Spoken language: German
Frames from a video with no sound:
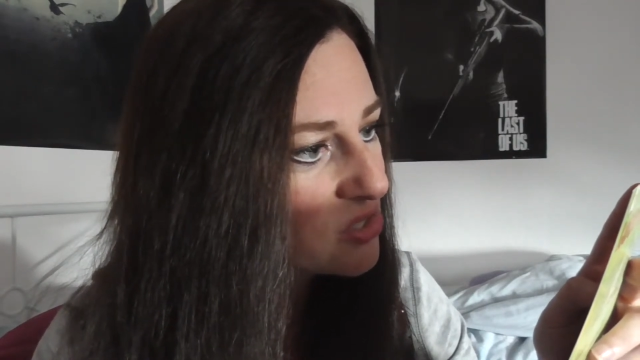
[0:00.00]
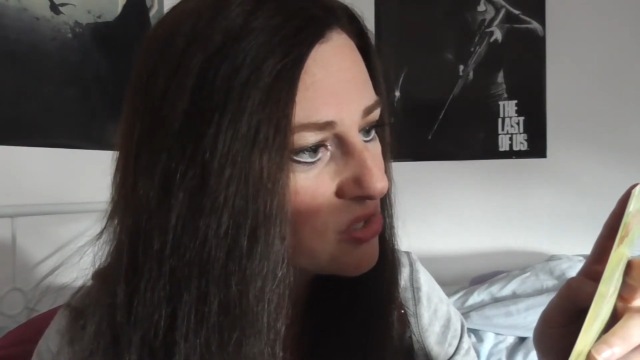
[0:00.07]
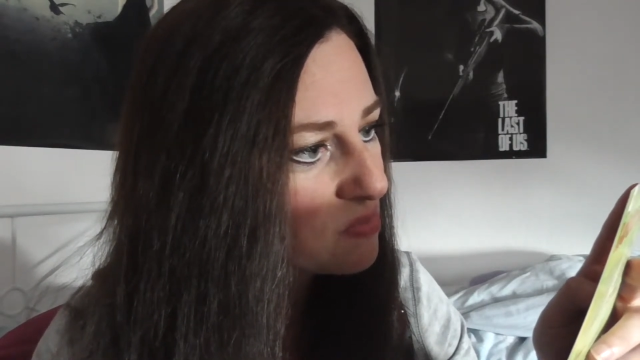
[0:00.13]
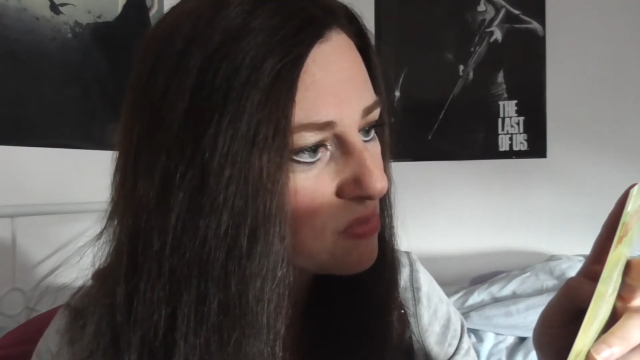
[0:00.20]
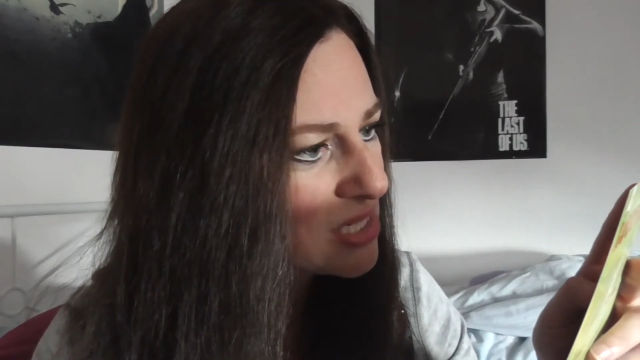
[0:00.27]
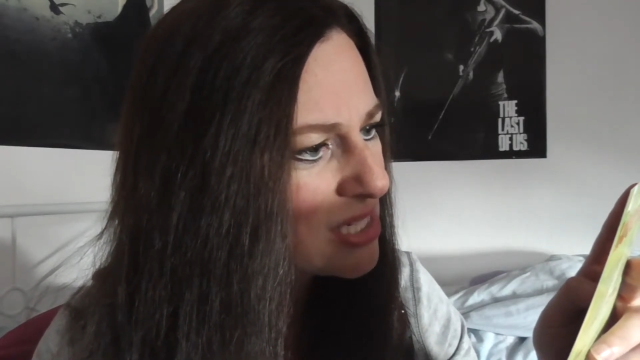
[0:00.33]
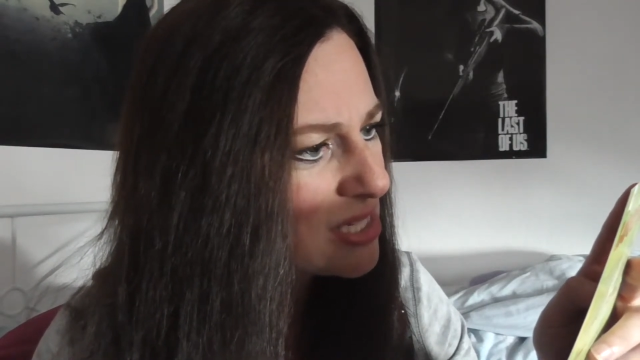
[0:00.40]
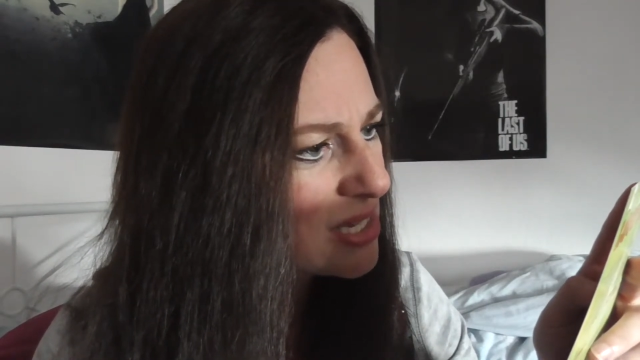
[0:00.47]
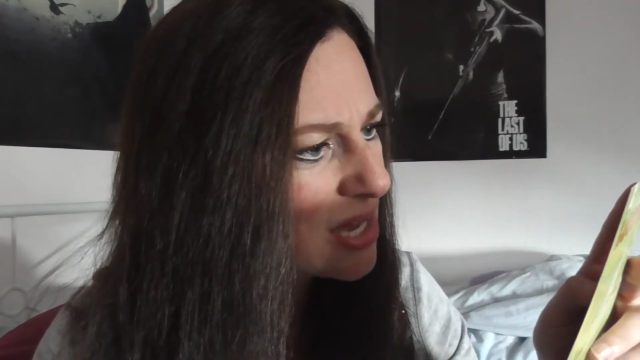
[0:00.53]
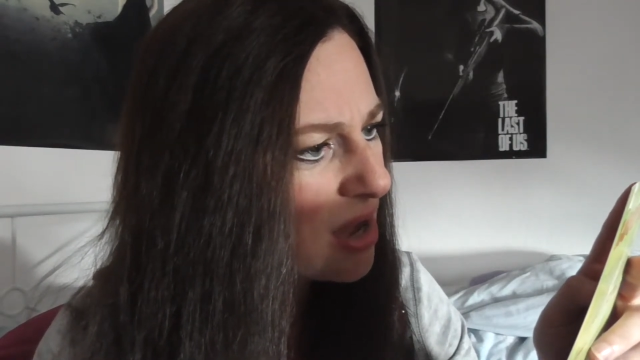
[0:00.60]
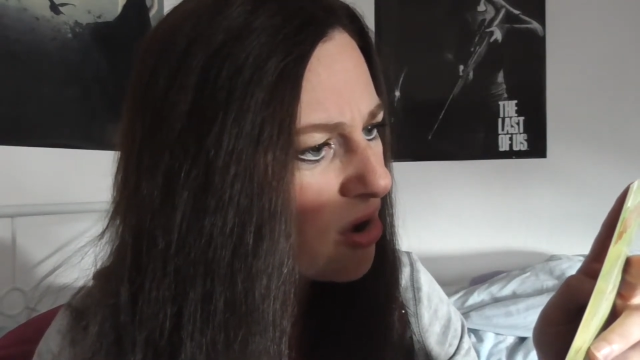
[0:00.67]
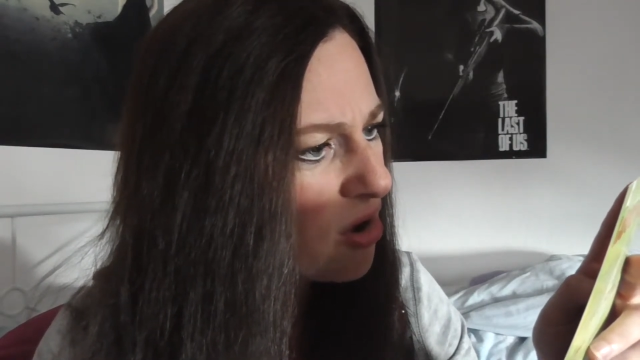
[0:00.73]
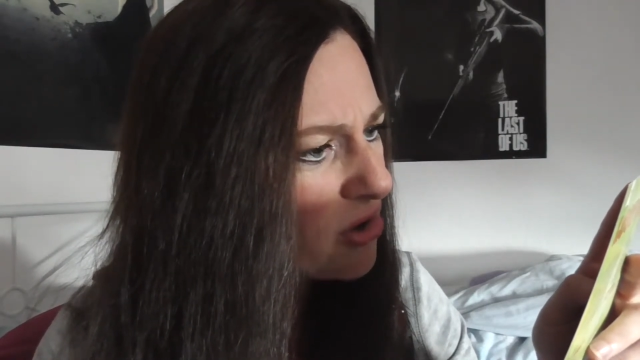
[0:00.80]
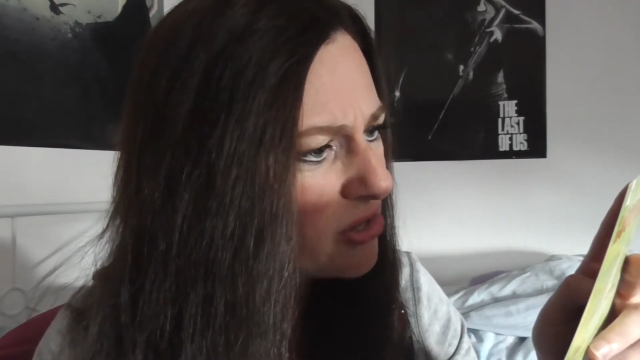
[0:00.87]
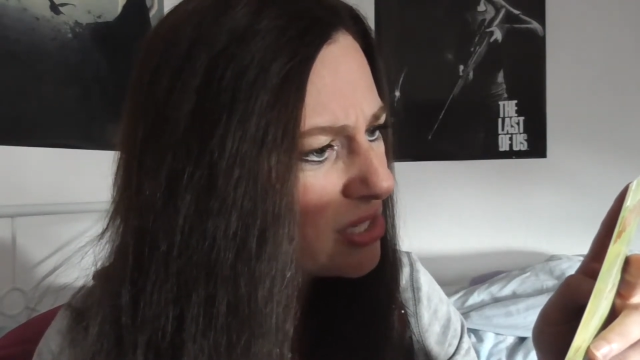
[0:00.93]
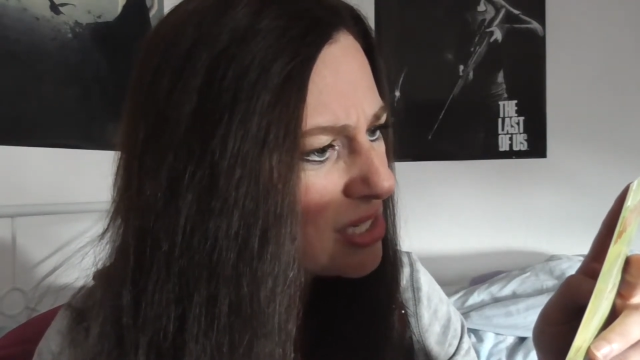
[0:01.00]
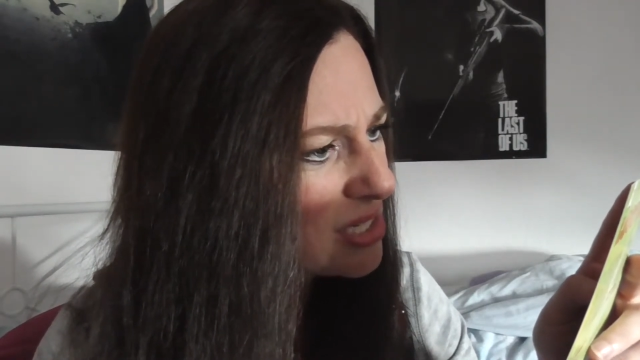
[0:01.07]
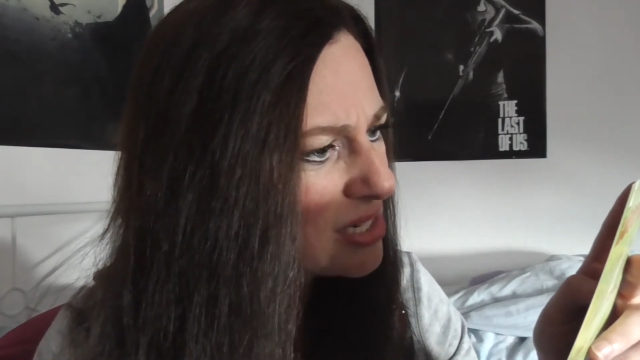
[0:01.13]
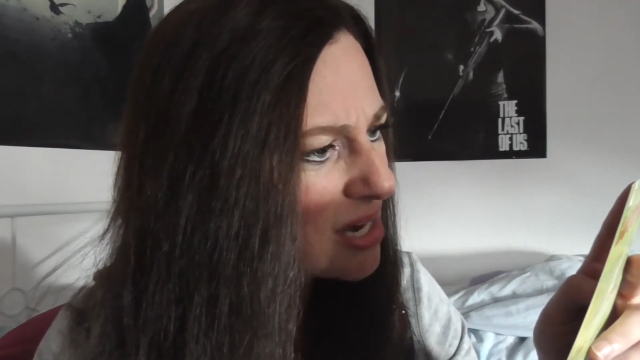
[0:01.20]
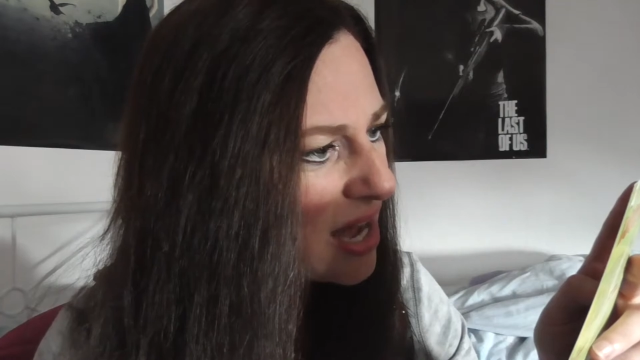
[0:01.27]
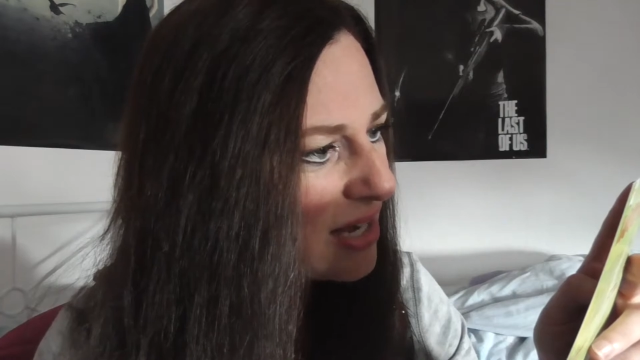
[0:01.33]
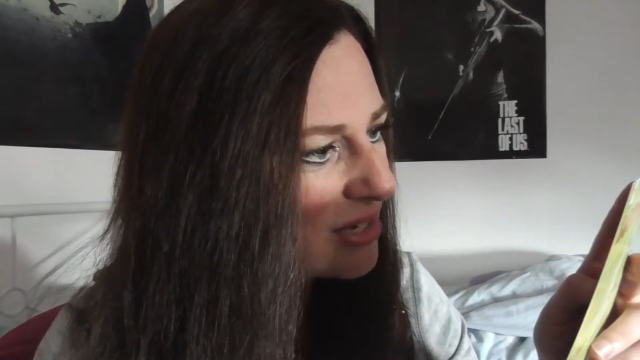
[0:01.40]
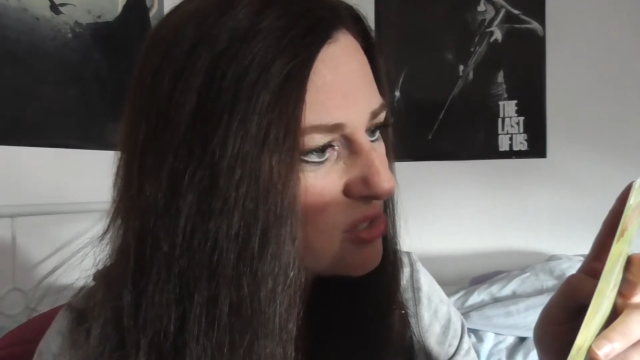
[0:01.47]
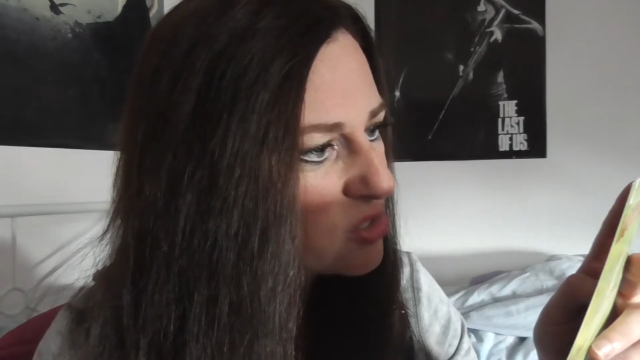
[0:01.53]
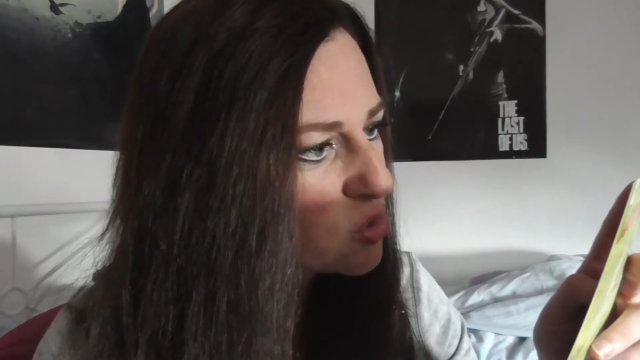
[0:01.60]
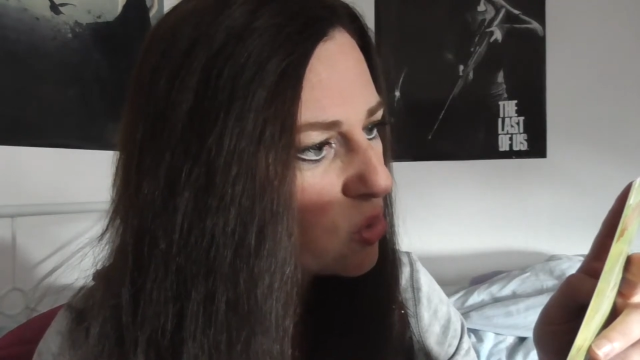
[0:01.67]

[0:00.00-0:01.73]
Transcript: mit dieser original